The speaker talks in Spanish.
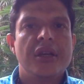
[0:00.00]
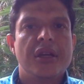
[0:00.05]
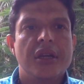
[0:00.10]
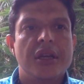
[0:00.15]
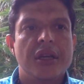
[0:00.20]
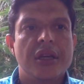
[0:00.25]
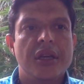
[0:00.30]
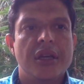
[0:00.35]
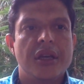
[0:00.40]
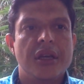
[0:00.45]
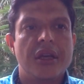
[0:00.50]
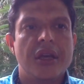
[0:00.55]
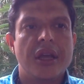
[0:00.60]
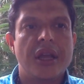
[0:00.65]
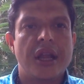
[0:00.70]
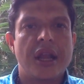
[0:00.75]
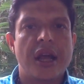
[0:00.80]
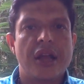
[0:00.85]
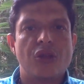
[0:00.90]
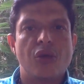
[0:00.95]
eh,
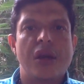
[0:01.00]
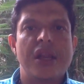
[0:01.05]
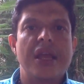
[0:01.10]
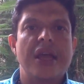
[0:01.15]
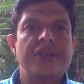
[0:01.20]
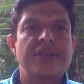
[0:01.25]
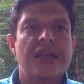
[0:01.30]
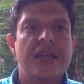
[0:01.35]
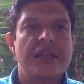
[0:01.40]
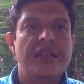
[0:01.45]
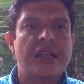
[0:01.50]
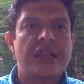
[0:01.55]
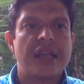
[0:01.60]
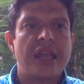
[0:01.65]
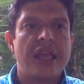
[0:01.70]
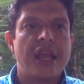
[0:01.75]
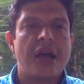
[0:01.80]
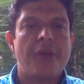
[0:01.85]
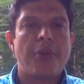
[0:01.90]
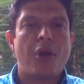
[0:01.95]
generando alianzas
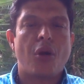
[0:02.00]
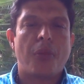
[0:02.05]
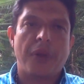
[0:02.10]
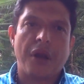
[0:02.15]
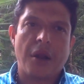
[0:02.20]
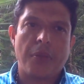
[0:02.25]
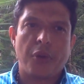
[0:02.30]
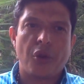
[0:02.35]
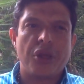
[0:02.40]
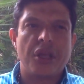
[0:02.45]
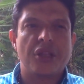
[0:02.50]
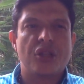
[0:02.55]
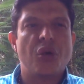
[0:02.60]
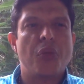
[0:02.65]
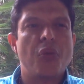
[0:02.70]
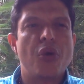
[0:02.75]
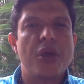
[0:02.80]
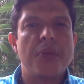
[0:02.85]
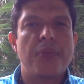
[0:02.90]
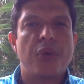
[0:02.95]
estratégicas para operar proyectos
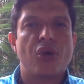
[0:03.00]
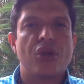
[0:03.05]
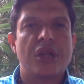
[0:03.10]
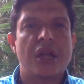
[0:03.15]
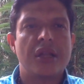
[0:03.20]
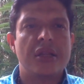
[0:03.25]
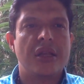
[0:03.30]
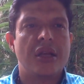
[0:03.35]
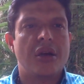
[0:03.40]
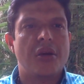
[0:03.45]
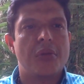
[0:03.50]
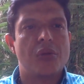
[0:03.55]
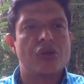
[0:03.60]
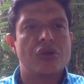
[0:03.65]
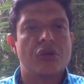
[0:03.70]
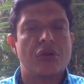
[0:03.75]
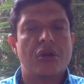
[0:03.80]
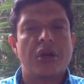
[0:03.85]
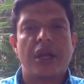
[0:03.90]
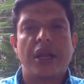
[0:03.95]
muy importantes como
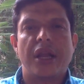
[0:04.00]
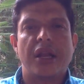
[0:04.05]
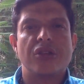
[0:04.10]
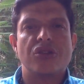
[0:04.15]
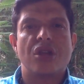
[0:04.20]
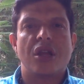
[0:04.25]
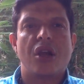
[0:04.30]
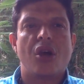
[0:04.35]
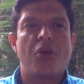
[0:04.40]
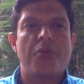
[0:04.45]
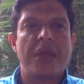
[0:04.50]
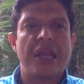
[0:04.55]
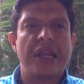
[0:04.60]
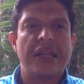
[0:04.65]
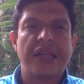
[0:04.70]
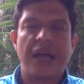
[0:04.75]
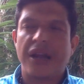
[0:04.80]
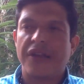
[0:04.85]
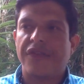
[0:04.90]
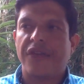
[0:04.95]
son generaciones con
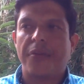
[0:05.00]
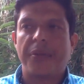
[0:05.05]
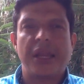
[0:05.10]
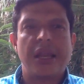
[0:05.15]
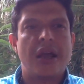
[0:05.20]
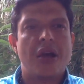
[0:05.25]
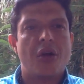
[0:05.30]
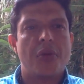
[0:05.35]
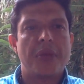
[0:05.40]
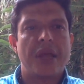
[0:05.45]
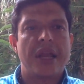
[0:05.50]
bienestar y familias con